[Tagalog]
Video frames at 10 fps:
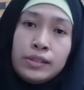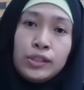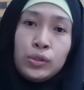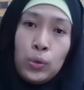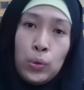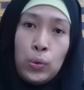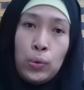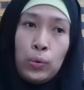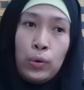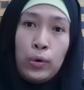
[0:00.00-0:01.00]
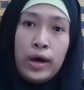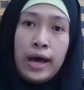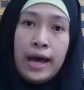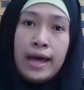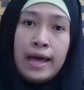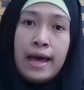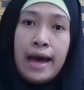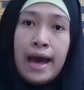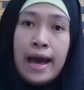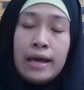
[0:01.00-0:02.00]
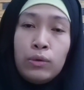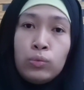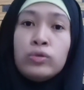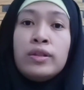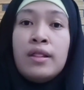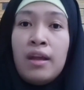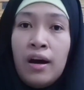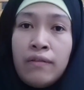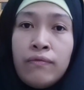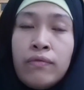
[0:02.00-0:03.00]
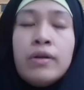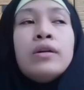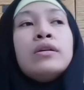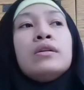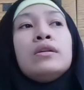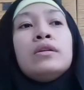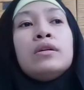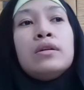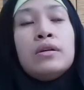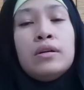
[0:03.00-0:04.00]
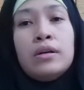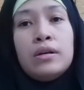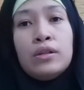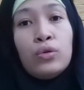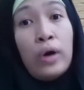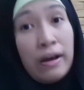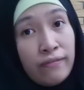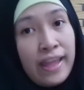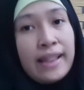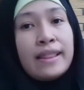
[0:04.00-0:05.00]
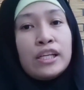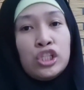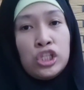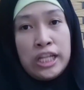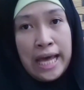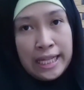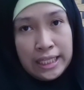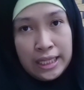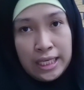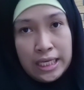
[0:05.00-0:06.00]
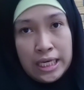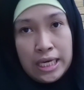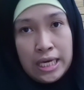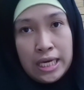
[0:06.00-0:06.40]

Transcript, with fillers: So I would love to have that nationality.